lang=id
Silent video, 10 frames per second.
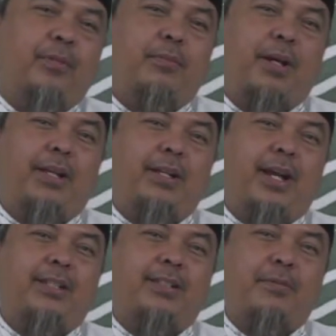makanya
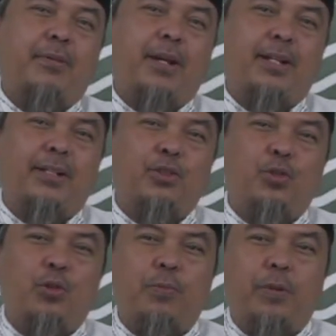azamkan
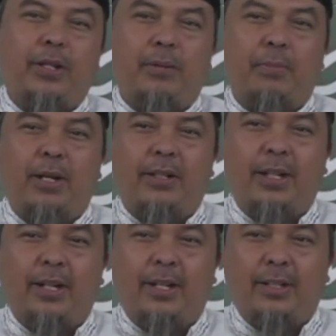cukup kita
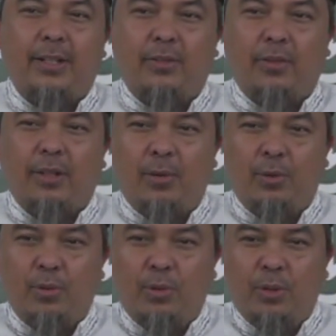belajar ini satu
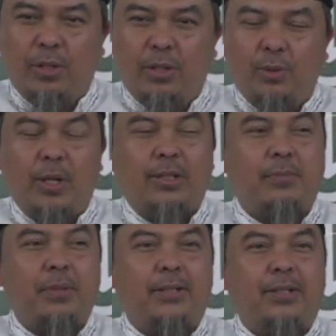tahun dua
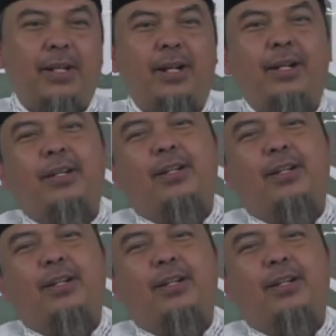semester